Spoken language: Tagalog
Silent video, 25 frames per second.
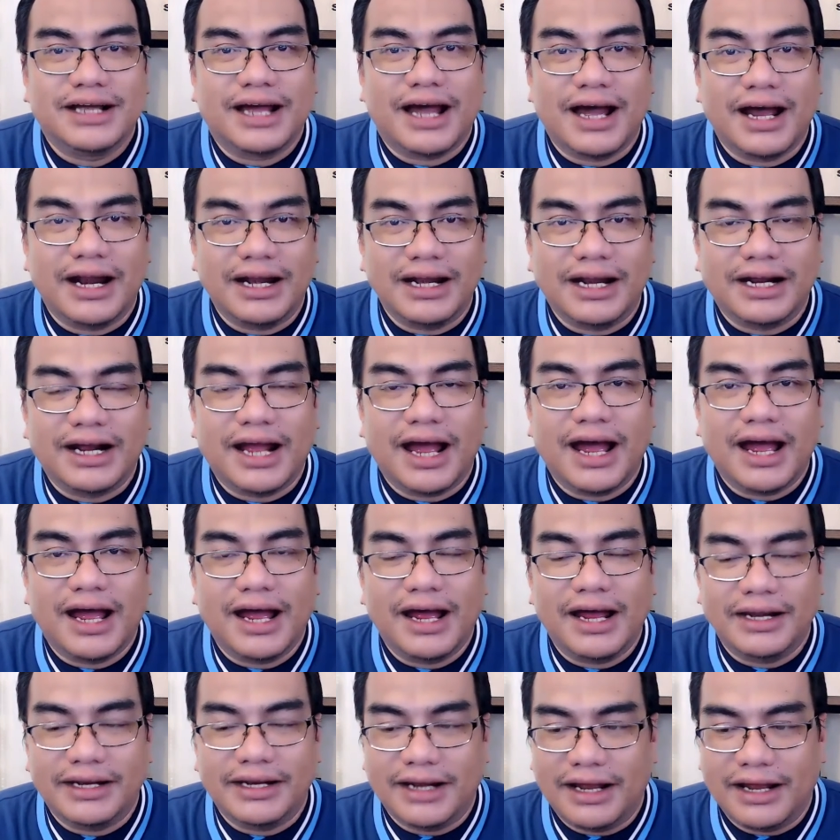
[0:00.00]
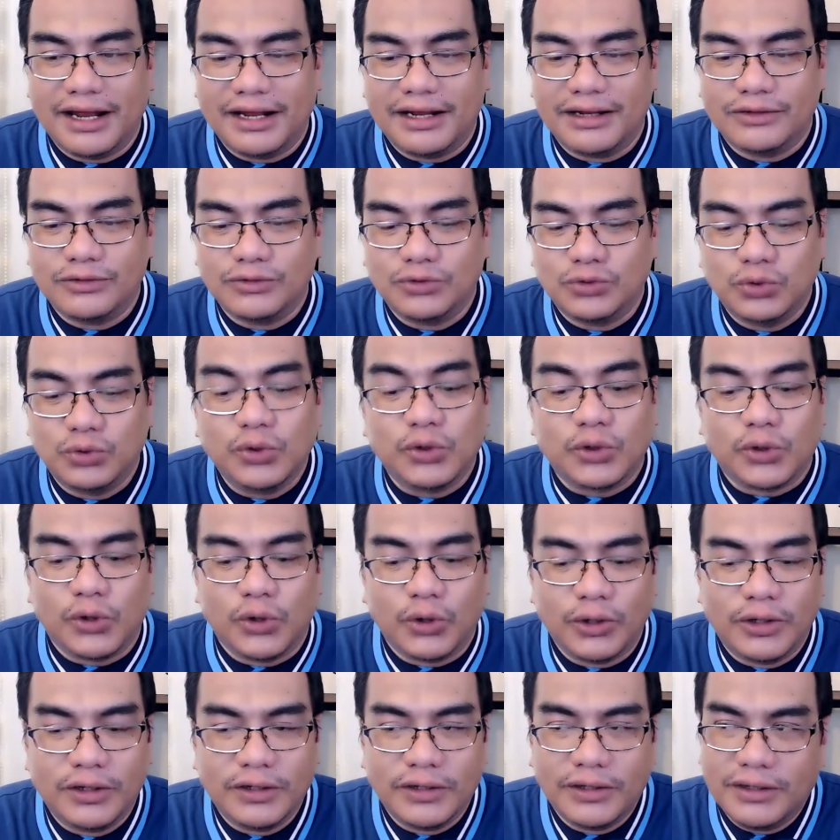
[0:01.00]
kahalagahan ng
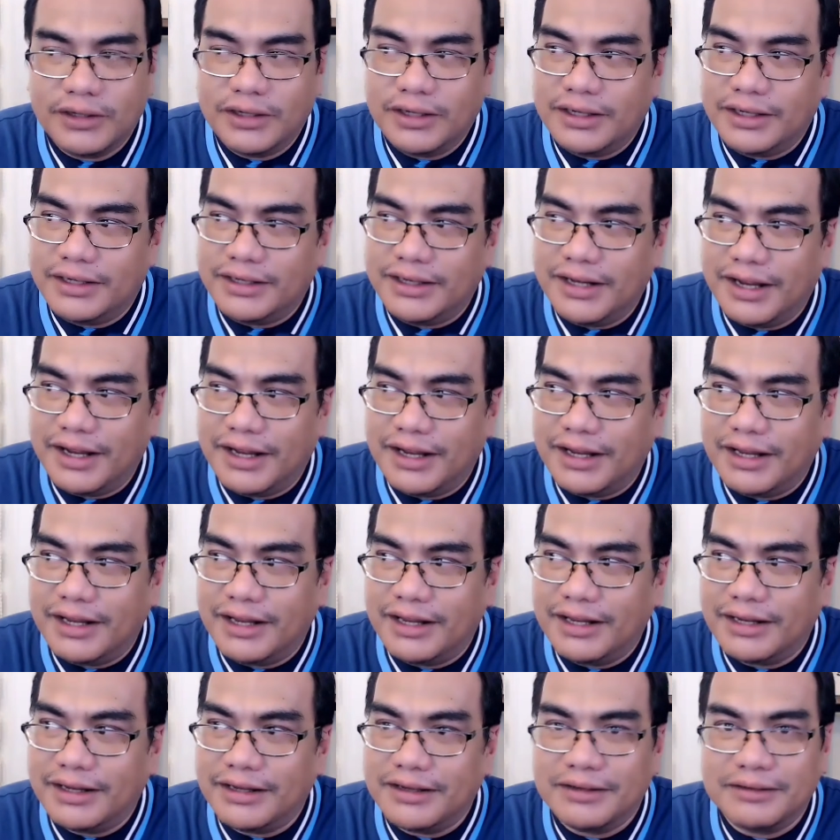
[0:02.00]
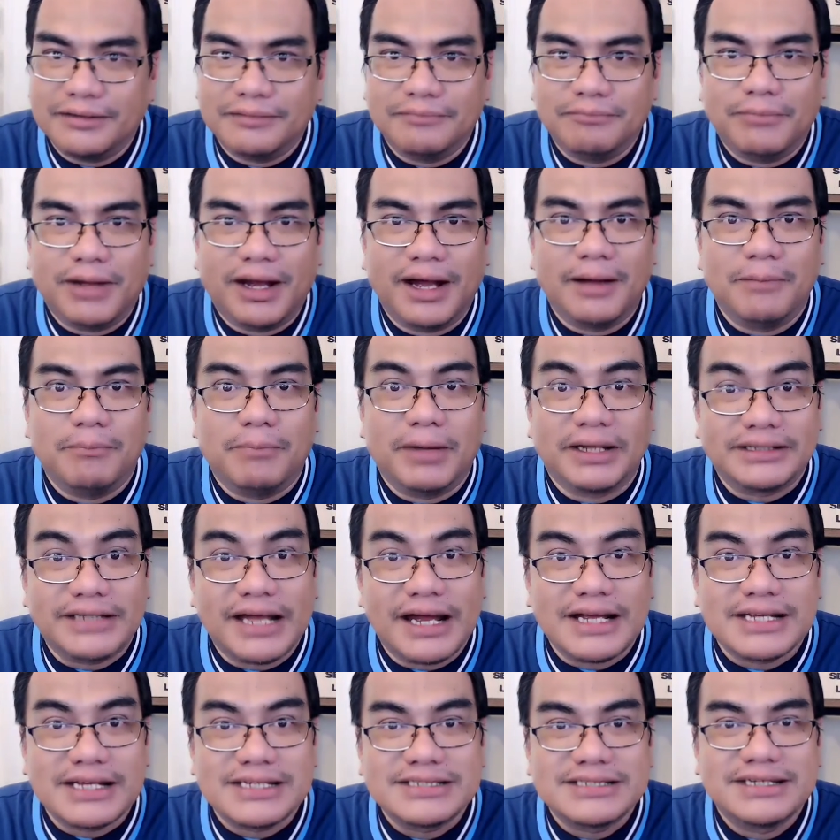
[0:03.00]
turo ng mga
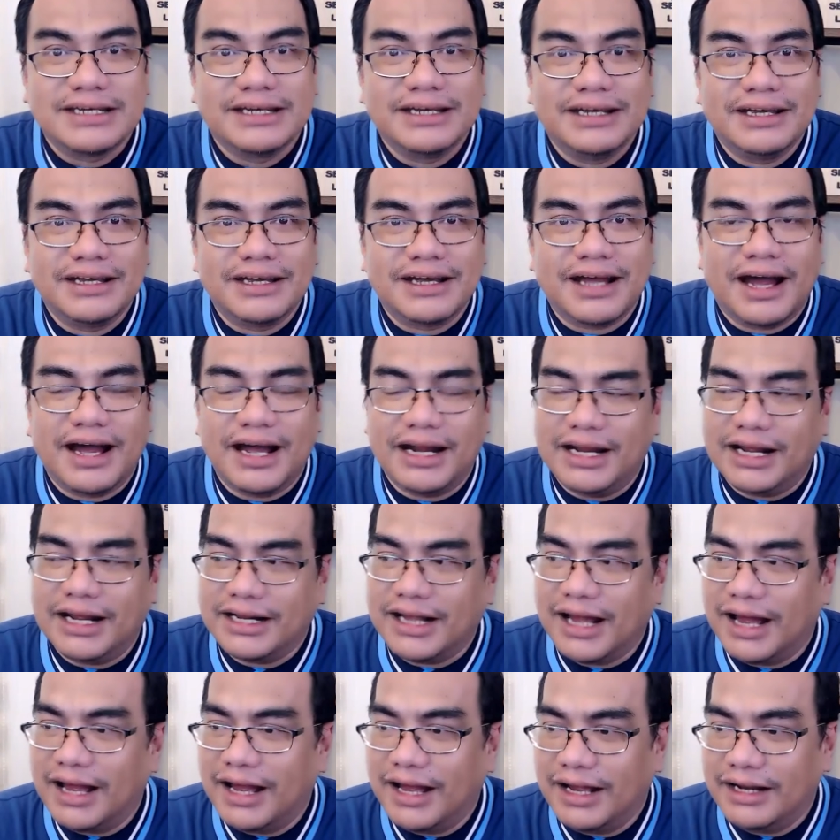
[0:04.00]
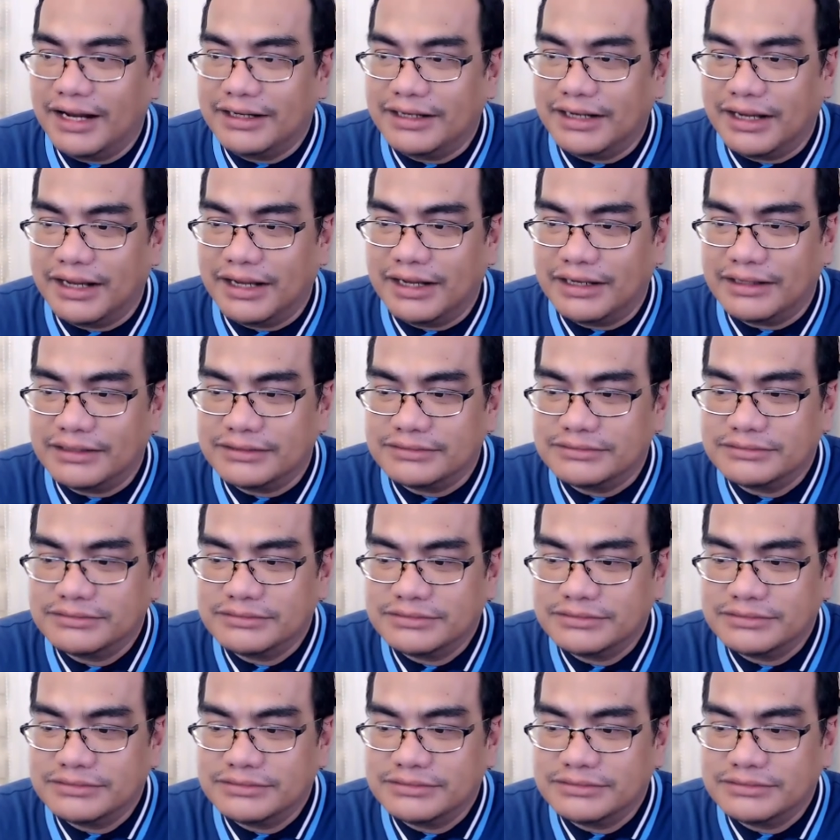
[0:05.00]
batas, kahalagahan ng